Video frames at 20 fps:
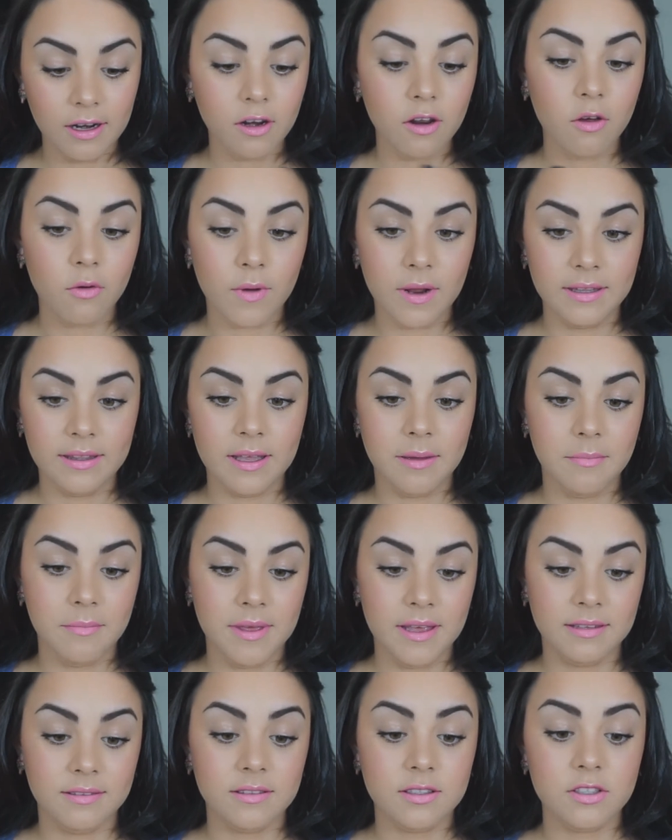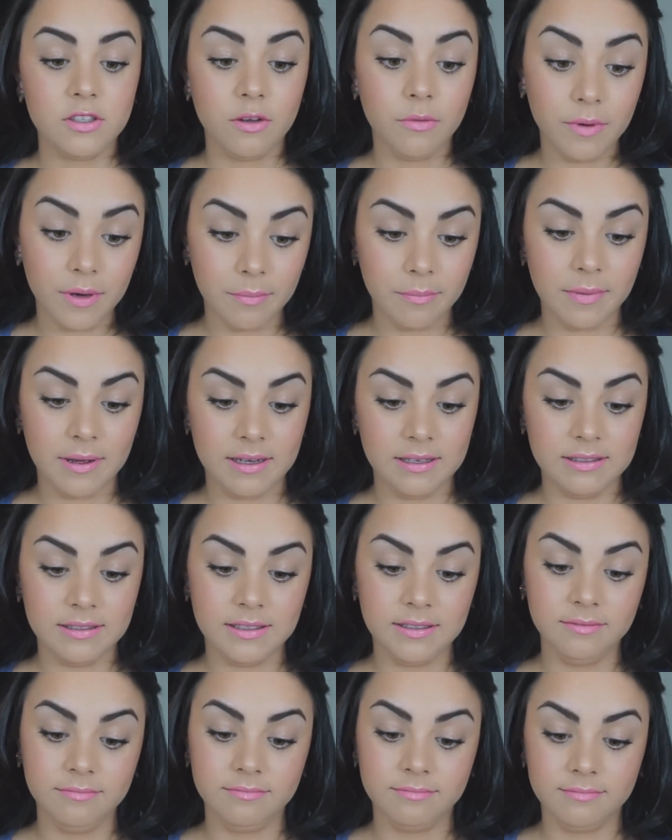Lo cual también
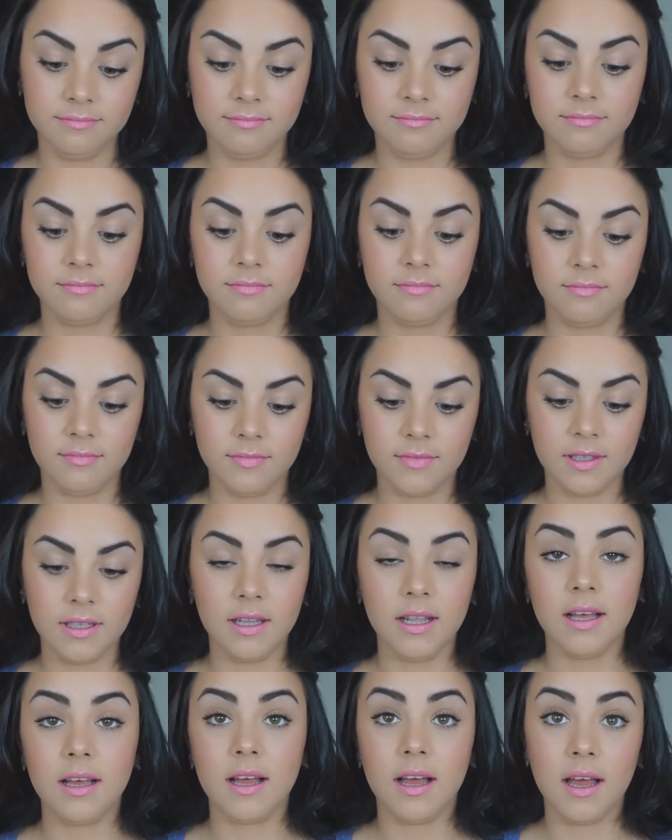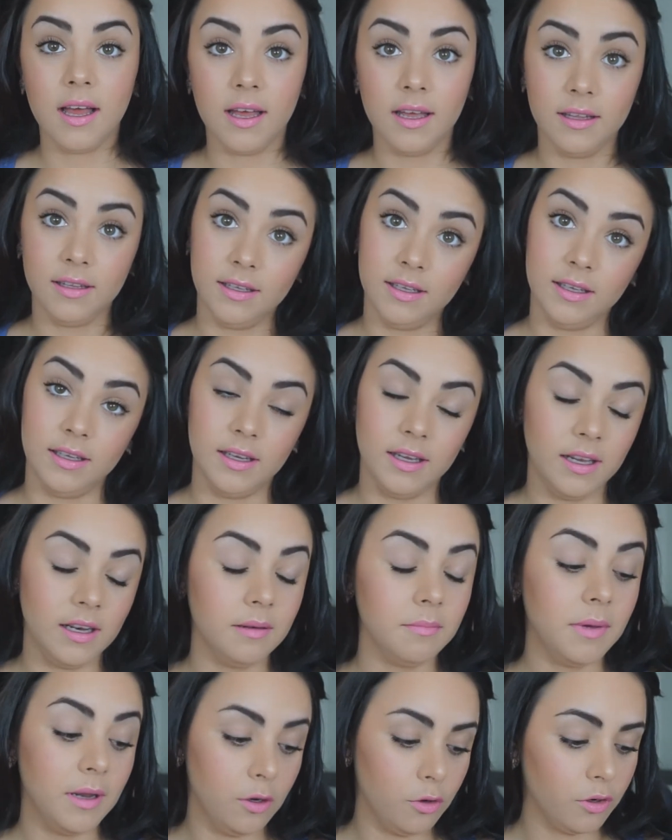sobrepasa la caja de,
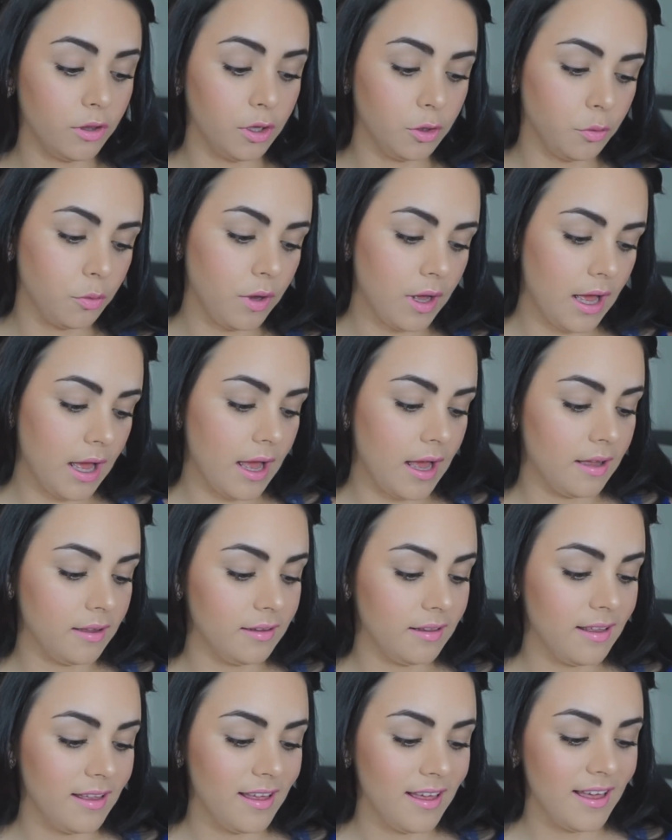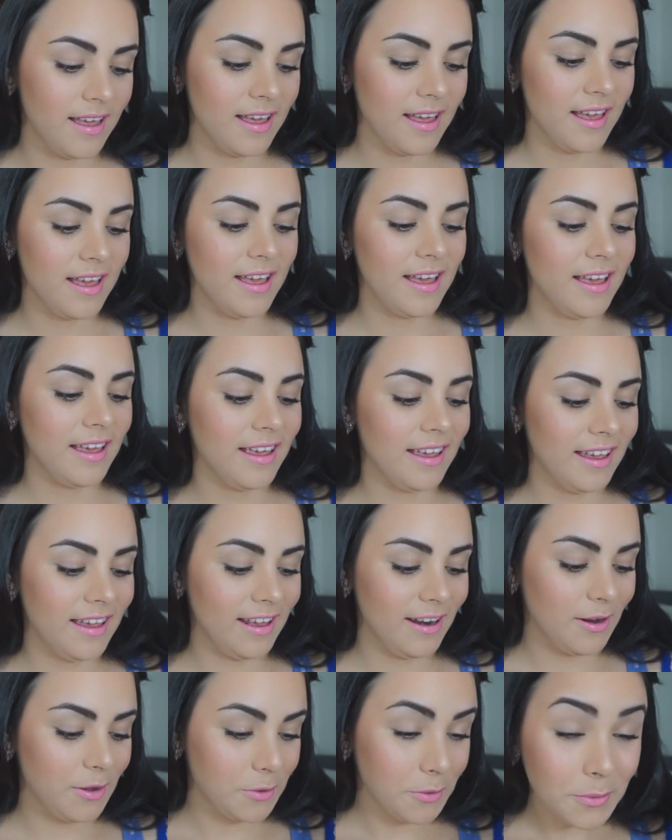el valor de tu caja.
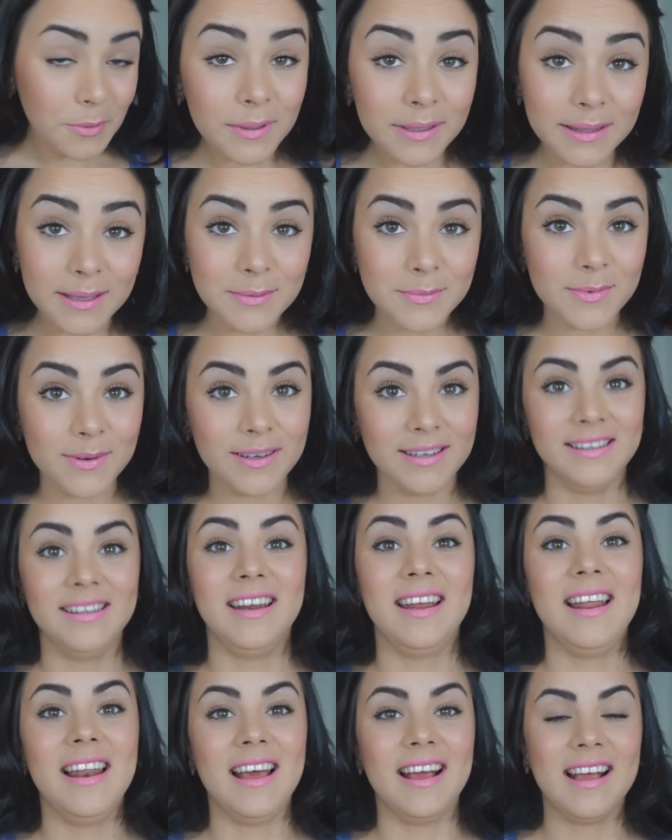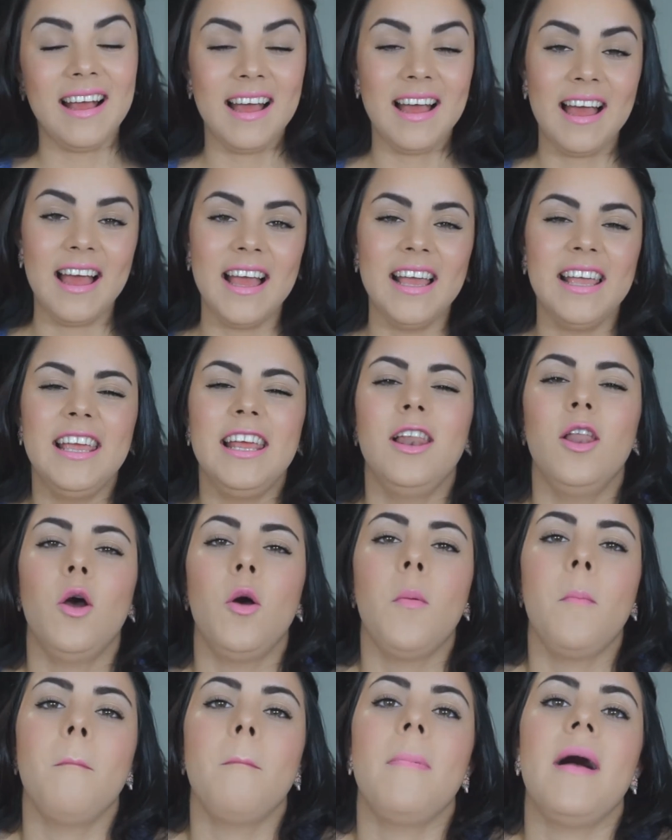Y lo último que trae la caja y
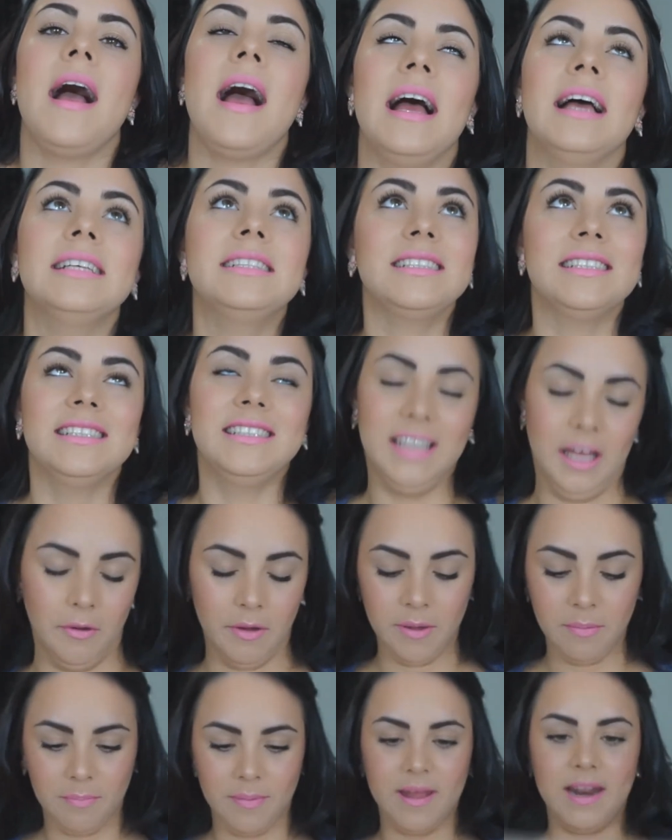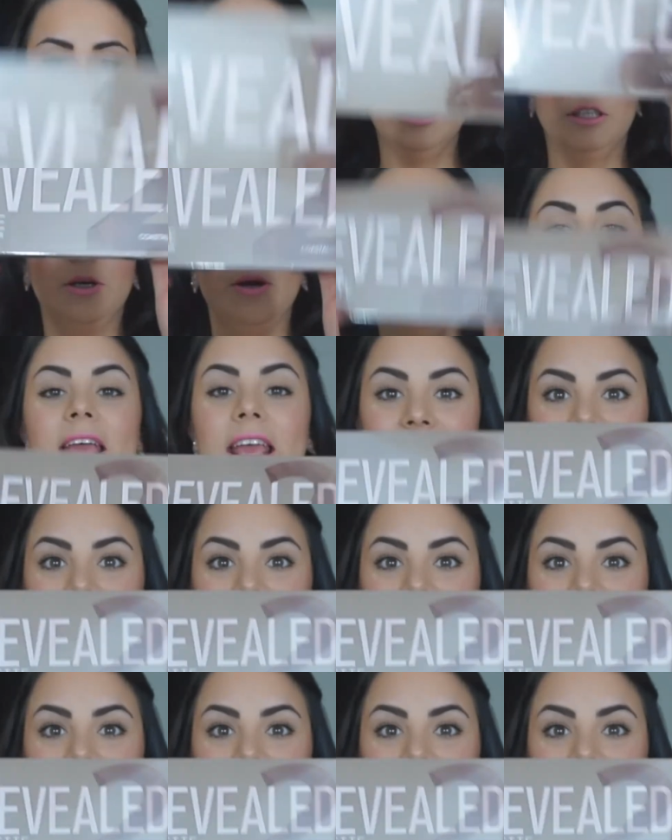lo más que estaba esperando